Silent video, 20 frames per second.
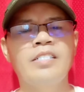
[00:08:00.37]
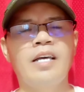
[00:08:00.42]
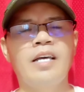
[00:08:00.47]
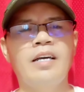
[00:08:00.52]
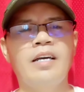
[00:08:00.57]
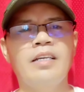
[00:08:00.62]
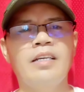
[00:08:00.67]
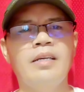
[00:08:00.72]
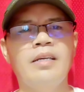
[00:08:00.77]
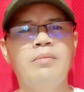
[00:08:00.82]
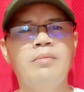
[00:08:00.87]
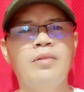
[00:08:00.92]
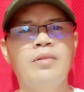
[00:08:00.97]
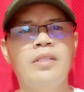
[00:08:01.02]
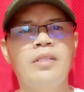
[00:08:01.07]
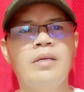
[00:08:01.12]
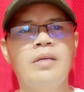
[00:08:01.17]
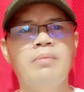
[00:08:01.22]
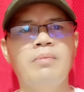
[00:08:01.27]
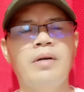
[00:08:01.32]
sa aking
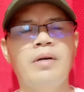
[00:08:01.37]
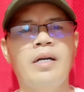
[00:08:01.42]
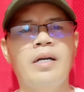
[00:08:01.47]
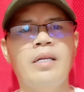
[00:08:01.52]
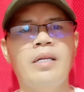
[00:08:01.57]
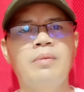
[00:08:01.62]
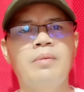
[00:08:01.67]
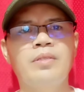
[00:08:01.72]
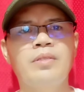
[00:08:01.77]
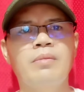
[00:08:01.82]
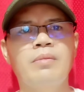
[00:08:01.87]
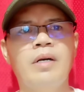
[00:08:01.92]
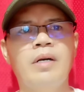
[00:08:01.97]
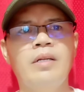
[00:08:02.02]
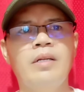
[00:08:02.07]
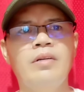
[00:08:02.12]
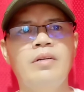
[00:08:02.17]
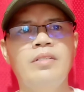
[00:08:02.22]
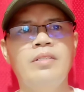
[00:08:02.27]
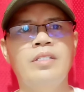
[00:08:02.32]
munting pangarap. Sa mga
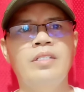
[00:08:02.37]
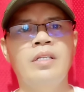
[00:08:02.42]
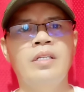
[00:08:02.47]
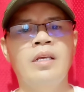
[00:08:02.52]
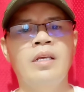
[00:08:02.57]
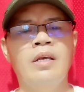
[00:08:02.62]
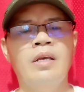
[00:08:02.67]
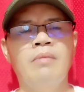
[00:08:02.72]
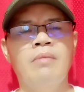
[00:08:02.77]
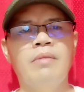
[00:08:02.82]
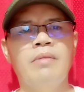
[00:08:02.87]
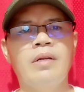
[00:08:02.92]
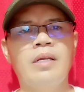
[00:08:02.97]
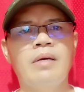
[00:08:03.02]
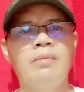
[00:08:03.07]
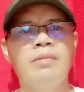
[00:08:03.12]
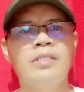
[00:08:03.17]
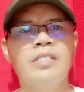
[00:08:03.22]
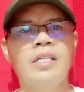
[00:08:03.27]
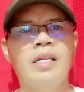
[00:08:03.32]
lods,
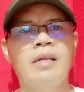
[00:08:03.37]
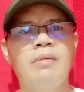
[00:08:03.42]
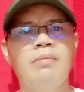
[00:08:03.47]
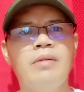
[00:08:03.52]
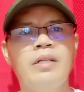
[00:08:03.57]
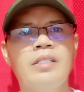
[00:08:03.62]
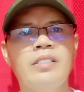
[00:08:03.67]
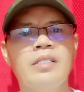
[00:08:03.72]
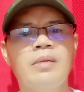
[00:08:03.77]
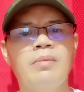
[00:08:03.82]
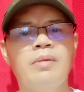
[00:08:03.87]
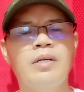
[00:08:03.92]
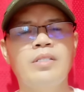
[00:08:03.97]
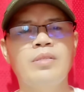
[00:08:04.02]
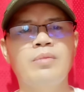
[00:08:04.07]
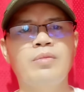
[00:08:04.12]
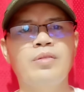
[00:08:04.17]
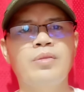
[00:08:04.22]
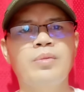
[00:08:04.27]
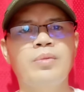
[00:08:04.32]
maraming salamat sa mga
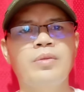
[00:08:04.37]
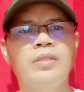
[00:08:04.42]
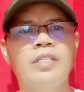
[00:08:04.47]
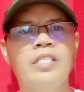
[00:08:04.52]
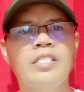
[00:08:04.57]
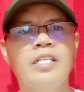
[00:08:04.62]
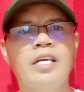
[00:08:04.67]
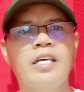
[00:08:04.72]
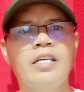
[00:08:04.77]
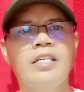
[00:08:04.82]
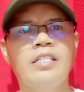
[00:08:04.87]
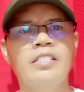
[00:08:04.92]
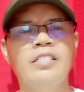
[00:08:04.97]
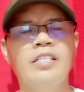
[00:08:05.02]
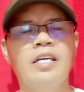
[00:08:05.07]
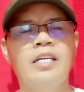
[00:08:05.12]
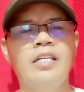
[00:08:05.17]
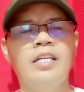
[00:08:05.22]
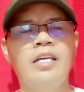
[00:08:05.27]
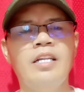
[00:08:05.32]
sumusuporta sa aking
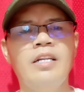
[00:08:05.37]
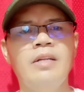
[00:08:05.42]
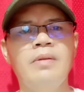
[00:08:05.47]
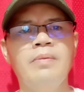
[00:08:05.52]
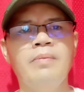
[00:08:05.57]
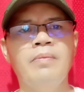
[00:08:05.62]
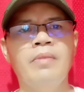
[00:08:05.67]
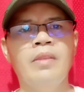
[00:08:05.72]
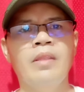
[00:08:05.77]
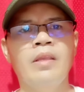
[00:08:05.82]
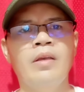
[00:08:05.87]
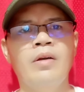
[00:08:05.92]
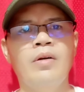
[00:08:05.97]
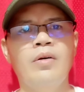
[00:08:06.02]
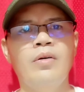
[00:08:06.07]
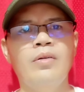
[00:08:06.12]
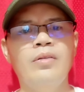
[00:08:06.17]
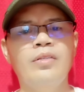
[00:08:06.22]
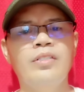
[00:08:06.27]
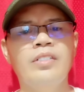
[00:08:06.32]
channel.
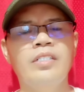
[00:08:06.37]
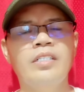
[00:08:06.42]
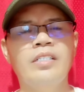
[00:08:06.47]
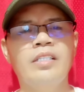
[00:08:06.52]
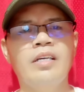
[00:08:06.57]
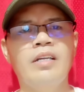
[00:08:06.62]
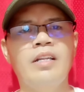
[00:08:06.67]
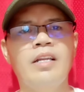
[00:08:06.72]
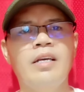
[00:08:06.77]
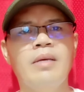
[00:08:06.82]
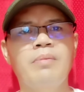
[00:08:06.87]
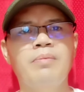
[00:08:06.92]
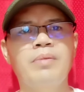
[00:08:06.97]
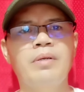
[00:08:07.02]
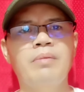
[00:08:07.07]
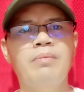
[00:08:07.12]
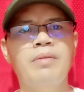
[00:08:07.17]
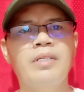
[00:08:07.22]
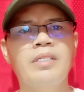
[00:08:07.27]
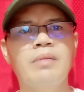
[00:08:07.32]
Although hindi tayo lagi
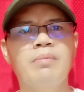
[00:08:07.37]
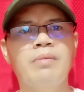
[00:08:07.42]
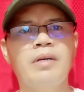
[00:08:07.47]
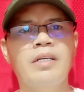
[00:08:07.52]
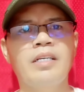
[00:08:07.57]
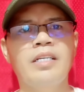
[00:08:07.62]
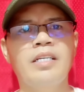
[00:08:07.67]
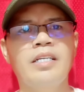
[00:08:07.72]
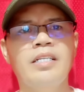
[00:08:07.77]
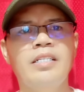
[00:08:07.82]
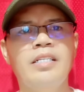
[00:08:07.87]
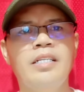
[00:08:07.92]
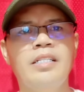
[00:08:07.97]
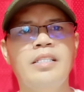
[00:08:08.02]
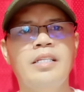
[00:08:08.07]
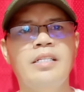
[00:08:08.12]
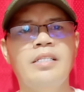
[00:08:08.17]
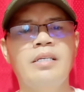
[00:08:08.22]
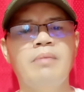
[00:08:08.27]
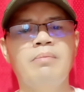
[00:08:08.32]
perfect sa pag edit
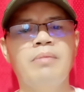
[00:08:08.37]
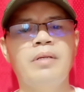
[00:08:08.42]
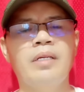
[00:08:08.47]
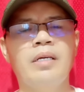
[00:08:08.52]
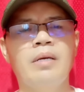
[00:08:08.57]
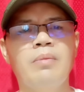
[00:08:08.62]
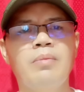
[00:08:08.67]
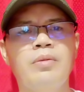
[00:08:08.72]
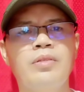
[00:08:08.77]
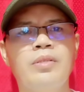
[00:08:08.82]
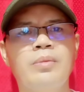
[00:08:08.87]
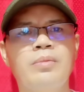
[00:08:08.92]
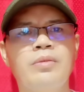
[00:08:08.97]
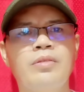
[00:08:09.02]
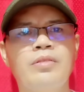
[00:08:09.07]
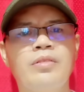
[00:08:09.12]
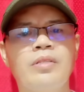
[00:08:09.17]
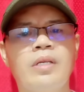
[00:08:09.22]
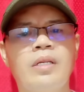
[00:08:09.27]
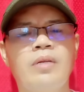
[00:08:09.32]
nandiyan pa rin kayo Paul
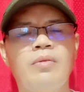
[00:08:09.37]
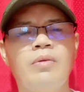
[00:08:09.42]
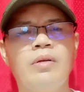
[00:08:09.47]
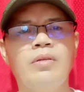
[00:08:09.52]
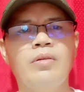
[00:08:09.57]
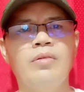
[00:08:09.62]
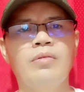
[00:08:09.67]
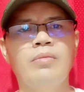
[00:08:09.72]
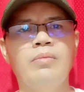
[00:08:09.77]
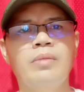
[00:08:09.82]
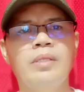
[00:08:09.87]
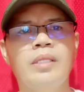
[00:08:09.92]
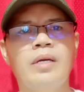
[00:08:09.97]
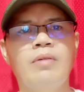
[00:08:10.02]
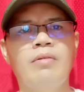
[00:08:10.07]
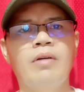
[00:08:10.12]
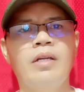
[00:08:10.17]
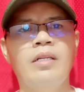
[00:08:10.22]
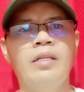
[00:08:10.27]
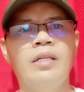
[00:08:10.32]
Support. So sana huwag niyo akong
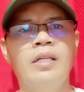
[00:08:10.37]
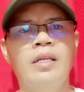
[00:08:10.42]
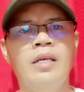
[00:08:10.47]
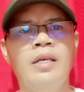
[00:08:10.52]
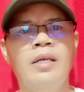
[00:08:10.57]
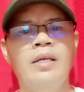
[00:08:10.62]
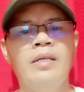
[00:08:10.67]
bitawan